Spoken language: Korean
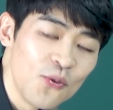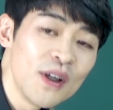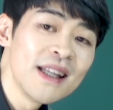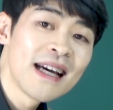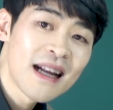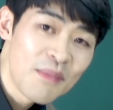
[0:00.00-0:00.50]

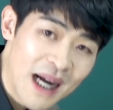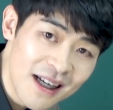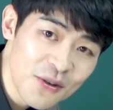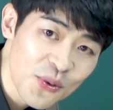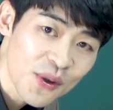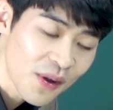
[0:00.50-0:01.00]
우리나라
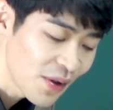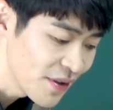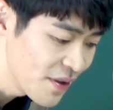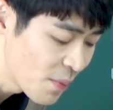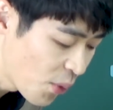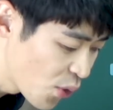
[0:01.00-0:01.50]
말도
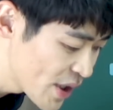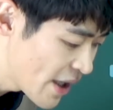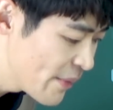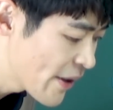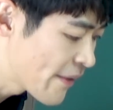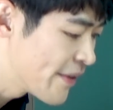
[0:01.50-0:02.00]
그렇거든요.
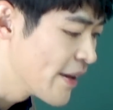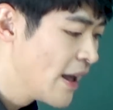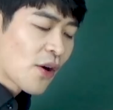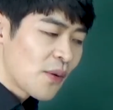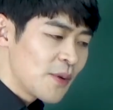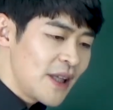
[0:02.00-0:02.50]
뭐냐면
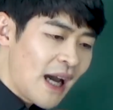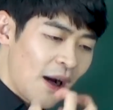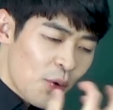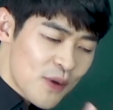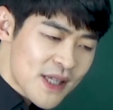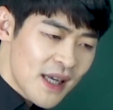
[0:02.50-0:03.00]
여러분이
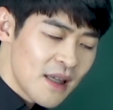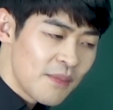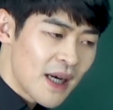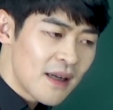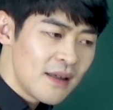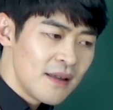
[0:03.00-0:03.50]
하고자 하는
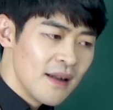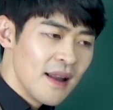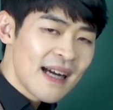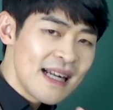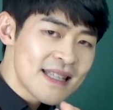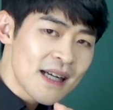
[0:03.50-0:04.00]
말을
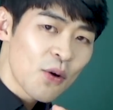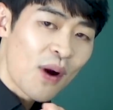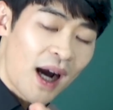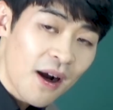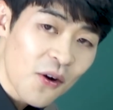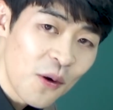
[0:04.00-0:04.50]
살짝
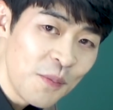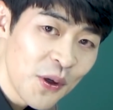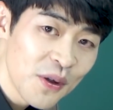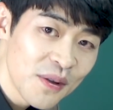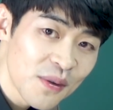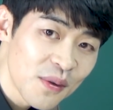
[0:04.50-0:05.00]
과거
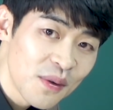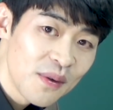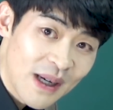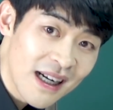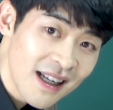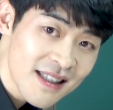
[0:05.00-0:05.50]
표현으로
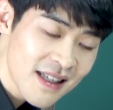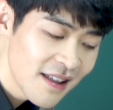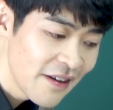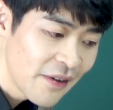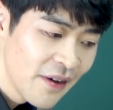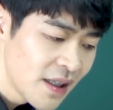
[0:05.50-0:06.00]
말을 하잖아요.